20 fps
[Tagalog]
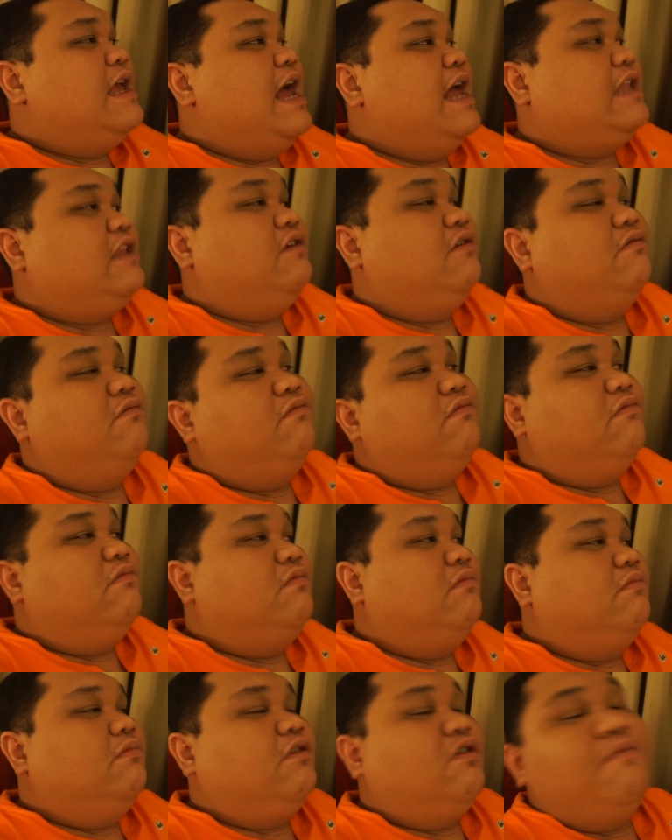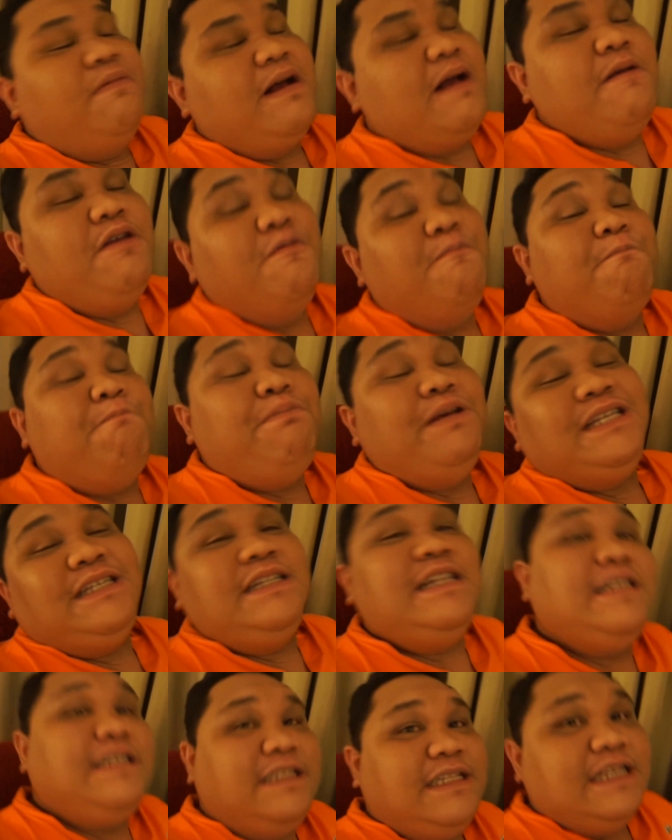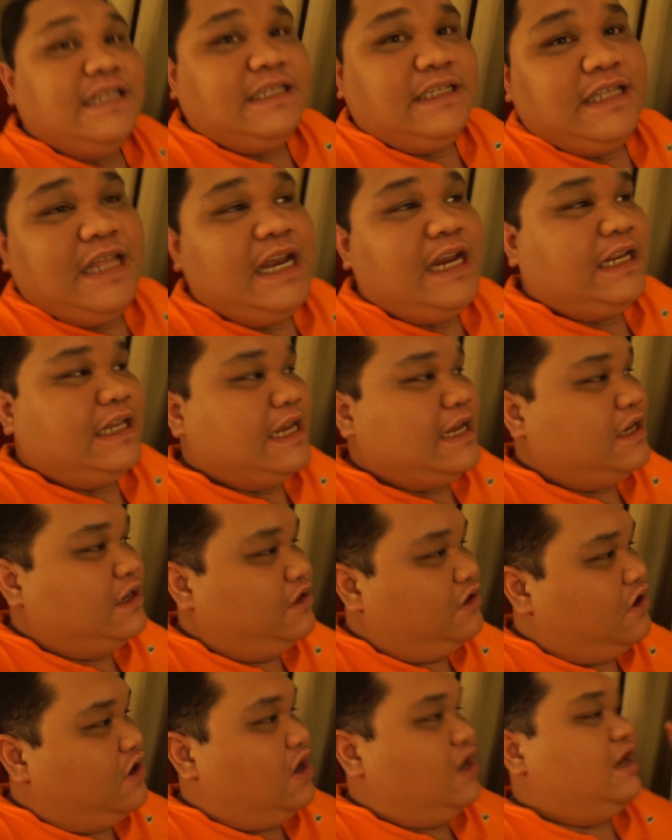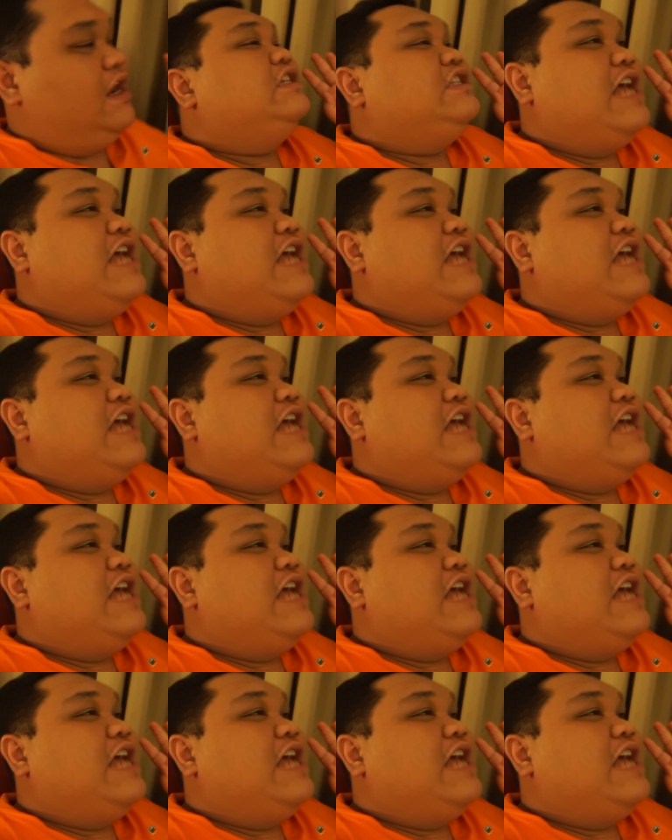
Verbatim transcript: at yung, kumbaga yung business district nandun.